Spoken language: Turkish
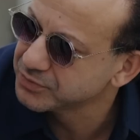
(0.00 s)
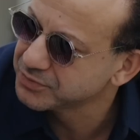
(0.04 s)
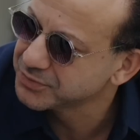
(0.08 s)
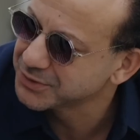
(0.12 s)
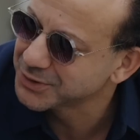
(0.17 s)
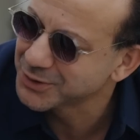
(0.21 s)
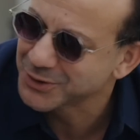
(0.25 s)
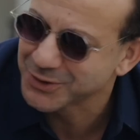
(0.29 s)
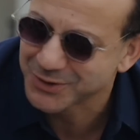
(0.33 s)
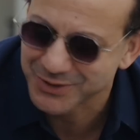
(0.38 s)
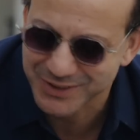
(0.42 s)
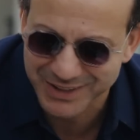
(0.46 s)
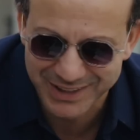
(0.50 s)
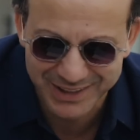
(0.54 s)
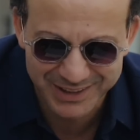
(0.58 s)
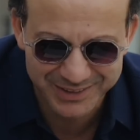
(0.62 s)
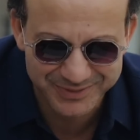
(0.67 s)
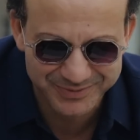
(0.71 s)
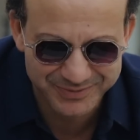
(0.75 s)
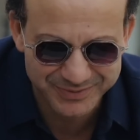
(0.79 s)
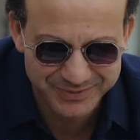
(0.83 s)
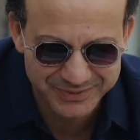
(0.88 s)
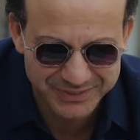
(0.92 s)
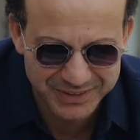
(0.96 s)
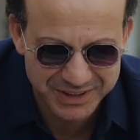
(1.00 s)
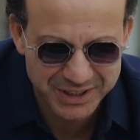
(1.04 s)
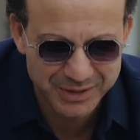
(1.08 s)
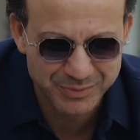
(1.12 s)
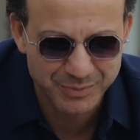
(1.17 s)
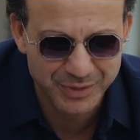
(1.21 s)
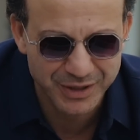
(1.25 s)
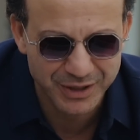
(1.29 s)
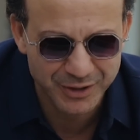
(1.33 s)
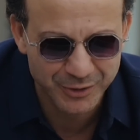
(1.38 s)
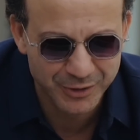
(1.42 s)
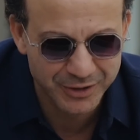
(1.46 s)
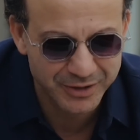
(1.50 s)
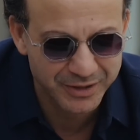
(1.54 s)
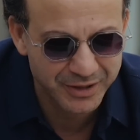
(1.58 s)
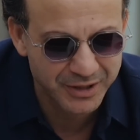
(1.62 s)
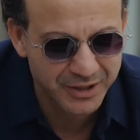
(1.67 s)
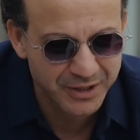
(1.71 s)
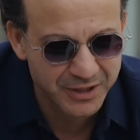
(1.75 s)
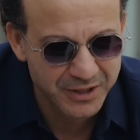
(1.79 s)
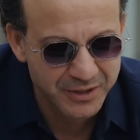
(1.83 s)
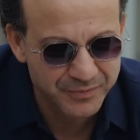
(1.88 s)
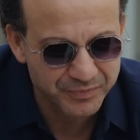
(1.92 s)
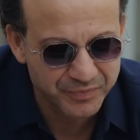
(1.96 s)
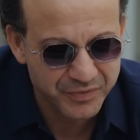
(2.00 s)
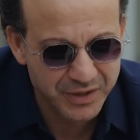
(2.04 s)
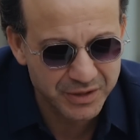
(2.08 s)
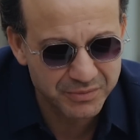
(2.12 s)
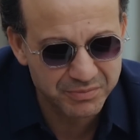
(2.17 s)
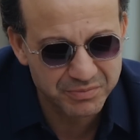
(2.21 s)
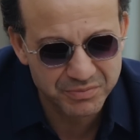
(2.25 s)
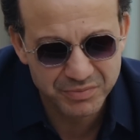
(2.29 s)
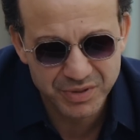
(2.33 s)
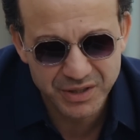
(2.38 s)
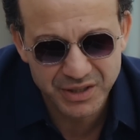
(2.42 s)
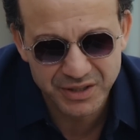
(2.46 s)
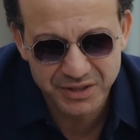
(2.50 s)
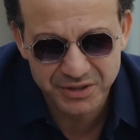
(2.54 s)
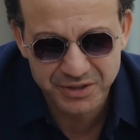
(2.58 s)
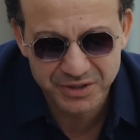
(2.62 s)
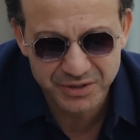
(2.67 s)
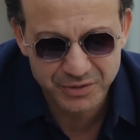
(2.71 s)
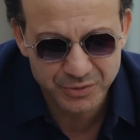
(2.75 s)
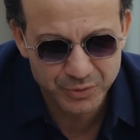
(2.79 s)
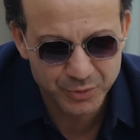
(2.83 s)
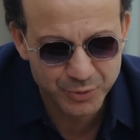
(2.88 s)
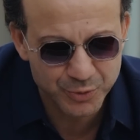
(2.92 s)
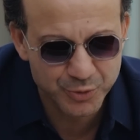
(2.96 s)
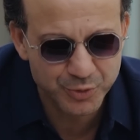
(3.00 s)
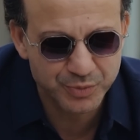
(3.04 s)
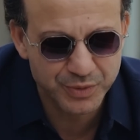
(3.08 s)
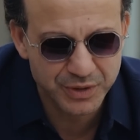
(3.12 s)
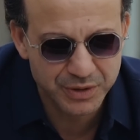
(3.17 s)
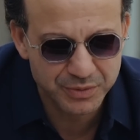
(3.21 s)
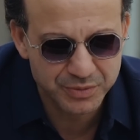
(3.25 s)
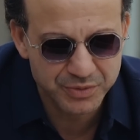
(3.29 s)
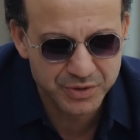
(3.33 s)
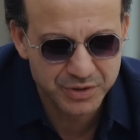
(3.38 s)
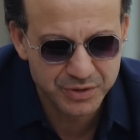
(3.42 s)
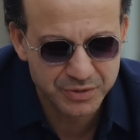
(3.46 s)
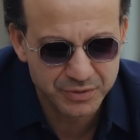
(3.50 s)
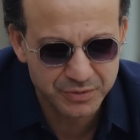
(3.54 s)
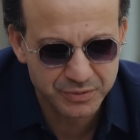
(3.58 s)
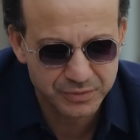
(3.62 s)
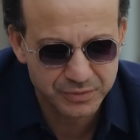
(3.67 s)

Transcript: Yok ya, iyiyim ben öyle. Hem bir ay uzun benim için.